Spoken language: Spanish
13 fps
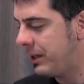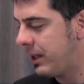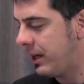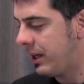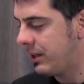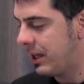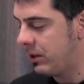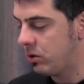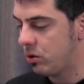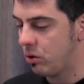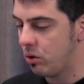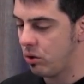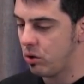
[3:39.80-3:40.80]
materia,
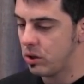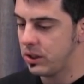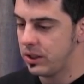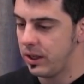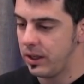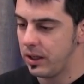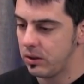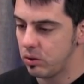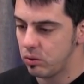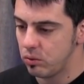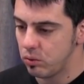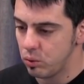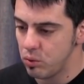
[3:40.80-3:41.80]
tanto lo que sería
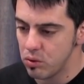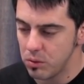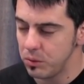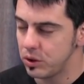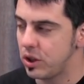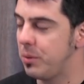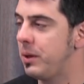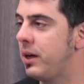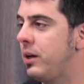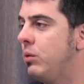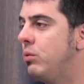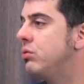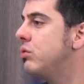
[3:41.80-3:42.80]
tú como Xavier
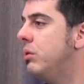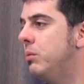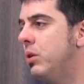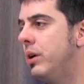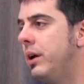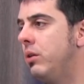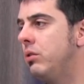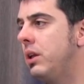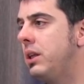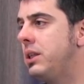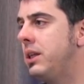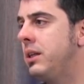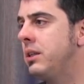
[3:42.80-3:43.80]
Rius, como en
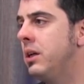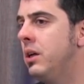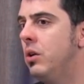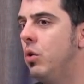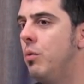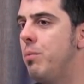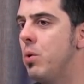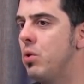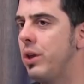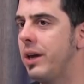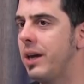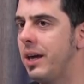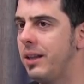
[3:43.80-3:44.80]
Noticias, un poco
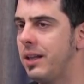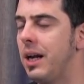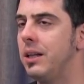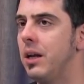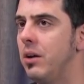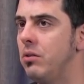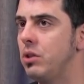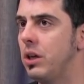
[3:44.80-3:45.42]
de qué trata, ¿no?